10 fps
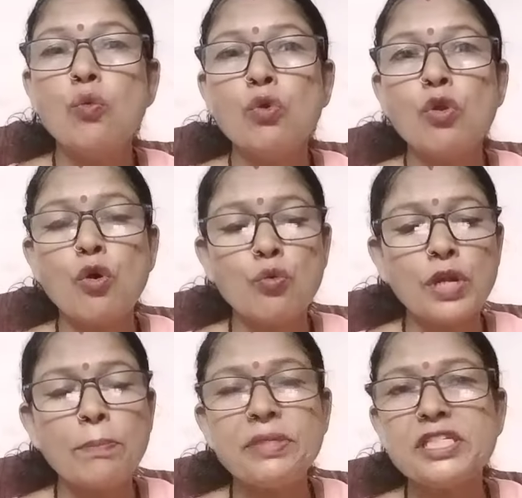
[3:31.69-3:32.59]
उन लोगों
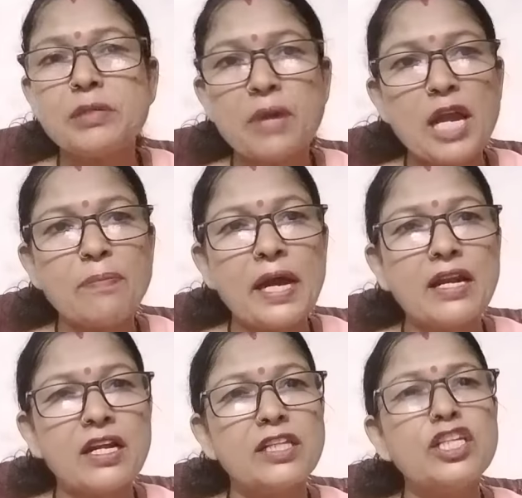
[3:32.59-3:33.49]
ने अपनी सीमाएं
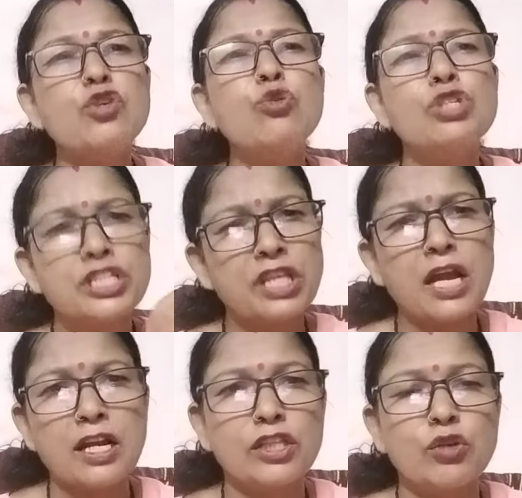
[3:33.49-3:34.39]
पार कर दी क्यों
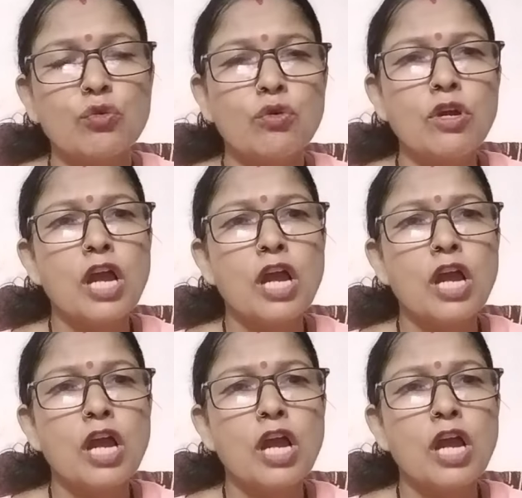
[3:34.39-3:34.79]
चिंता करते हो